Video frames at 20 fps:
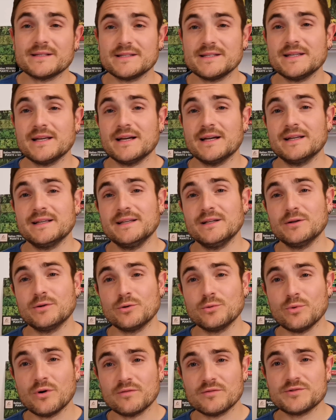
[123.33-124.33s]
sia in
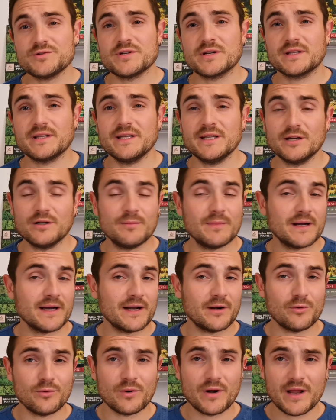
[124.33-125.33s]
un nuovo giardino,
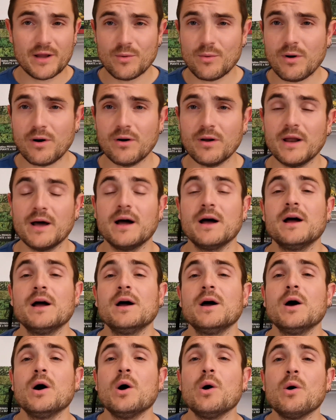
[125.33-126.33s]
magari in un'aiuola
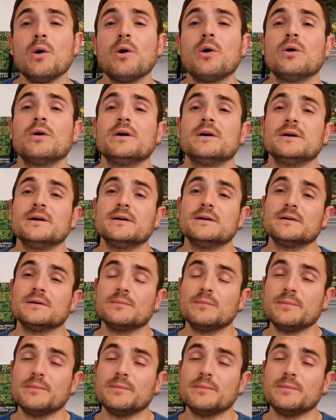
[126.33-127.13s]
o eh,